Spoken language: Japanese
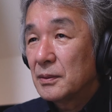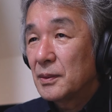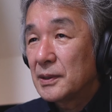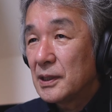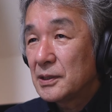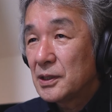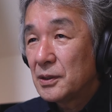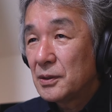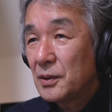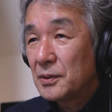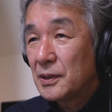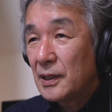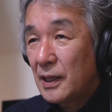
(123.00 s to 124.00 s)
私
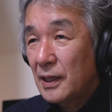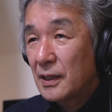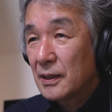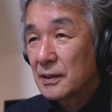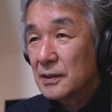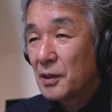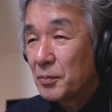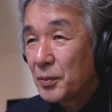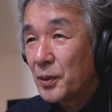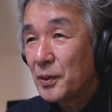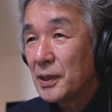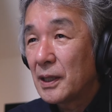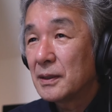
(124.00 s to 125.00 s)
の家札
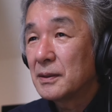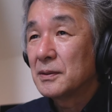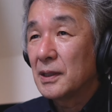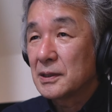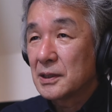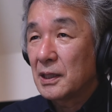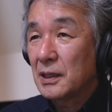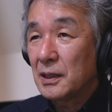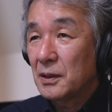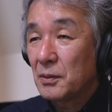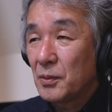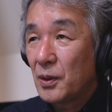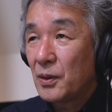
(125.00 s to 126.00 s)
幌にあるんですけれ
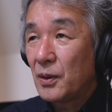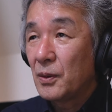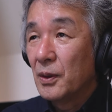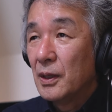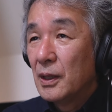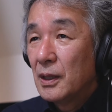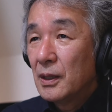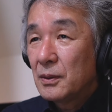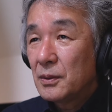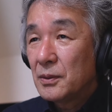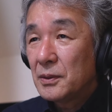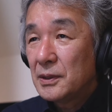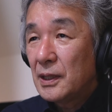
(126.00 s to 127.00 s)
ども
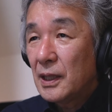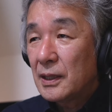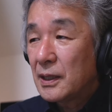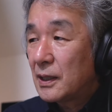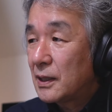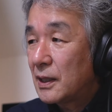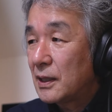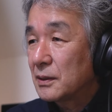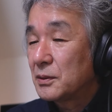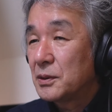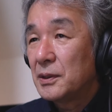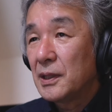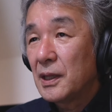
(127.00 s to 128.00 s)
この家から
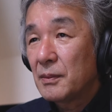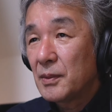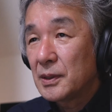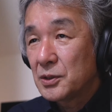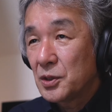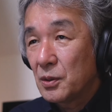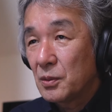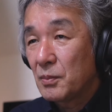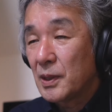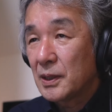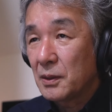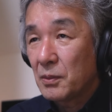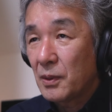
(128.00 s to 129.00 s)
栗山町ま
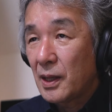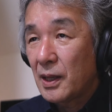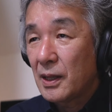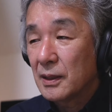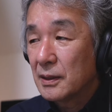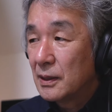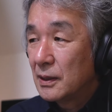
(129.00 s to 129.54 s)
では